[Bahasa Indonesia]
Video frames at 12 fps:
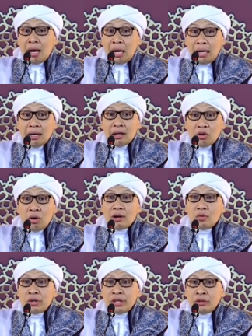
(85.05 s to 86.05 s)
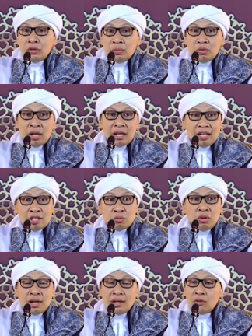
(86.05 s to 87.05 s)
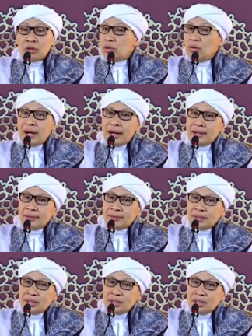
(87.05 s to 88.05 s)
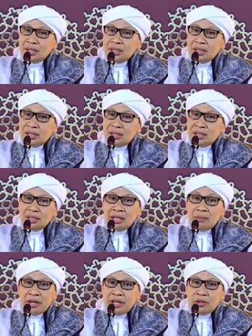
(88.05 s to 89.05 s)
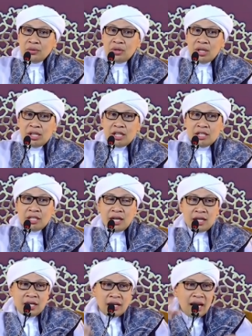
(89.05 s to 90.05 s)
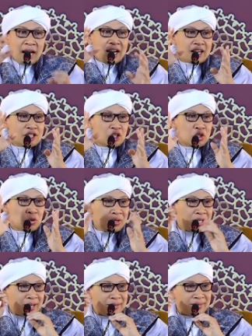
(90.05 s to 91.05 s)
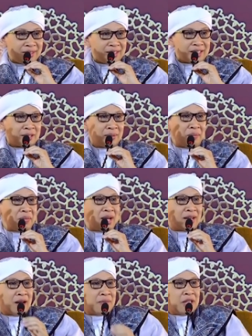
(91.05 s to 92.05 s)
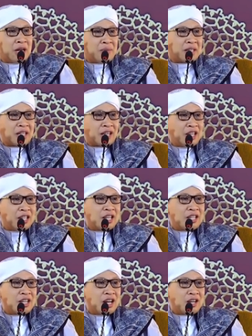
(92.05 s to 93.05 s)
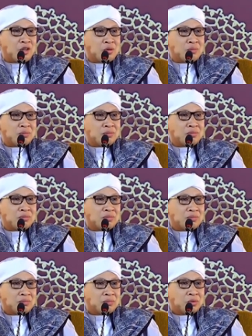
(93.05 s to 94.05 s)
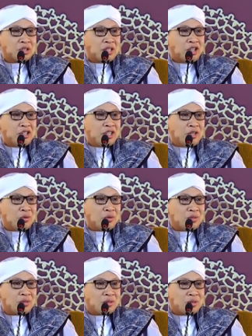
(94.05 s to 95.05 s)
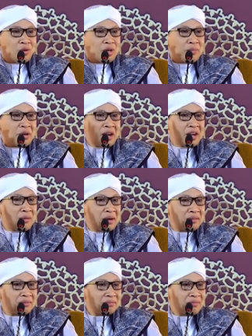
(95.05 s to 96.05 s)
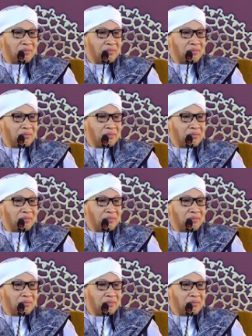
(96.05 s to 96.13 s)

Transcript: akhlak kok aku ridho bukankah semua akhlak aku ridho oh, enggak enggak begitu jadi ada kesesuaian. Sebab Nabi tidak mengatakan idza ja'akum mutadayyinun, orang beragama.